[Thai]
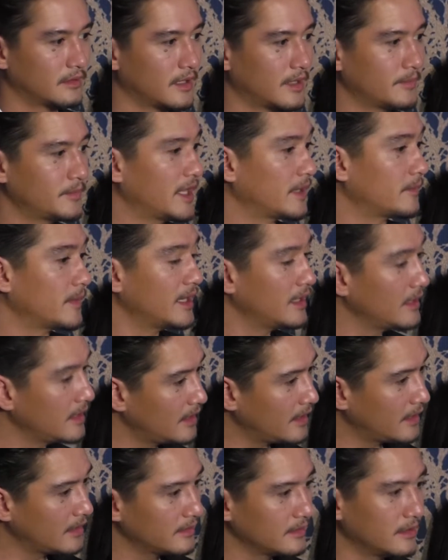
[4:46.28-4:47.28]
รับเด็กมา
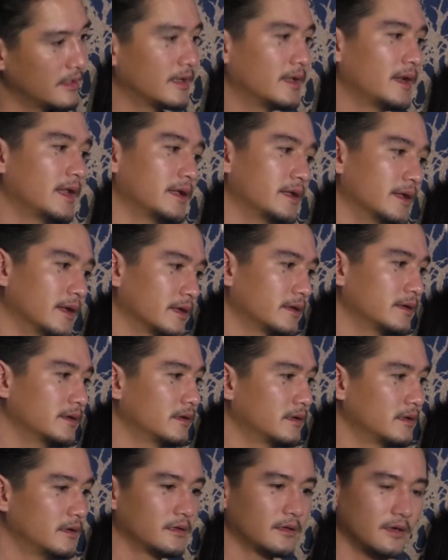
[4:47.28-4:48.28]
เลี้ยงหรืออะไรเงี้ยคื
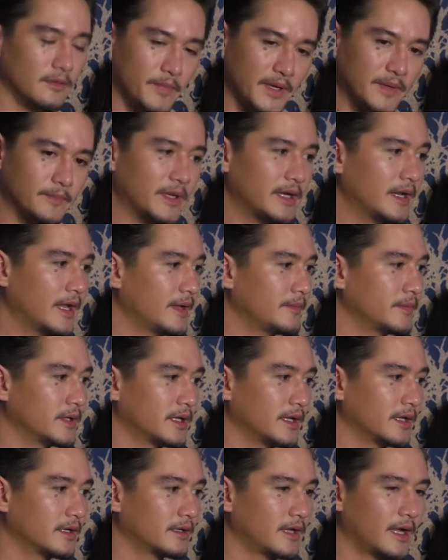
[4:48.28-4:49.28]
อก็ก็เป็นไปได้เหมื
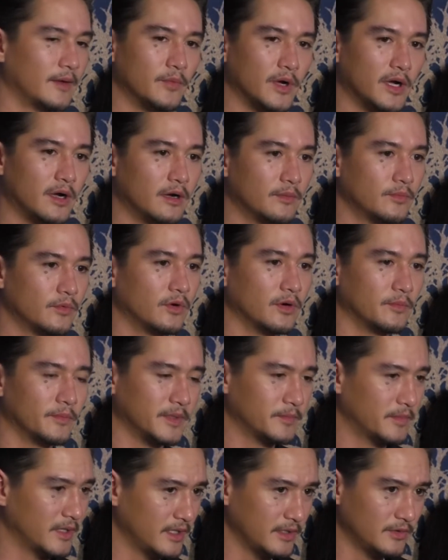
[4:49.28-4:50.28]
อนกันคำว่าครอบครัว
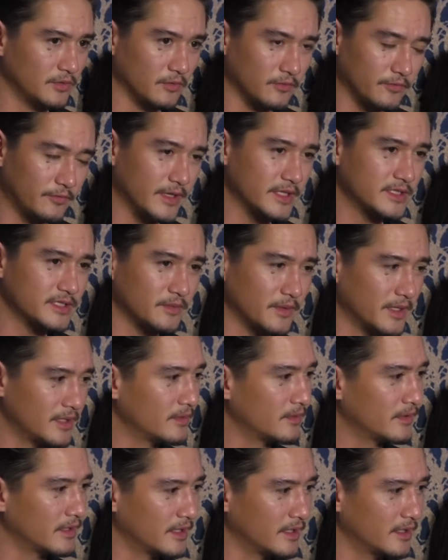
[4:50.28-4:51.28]
มันไม่ได้ถูกฟิกซ์ไว้
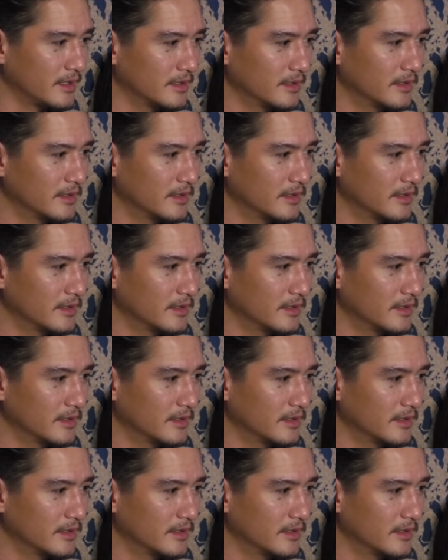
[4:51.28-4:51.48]
ด้วย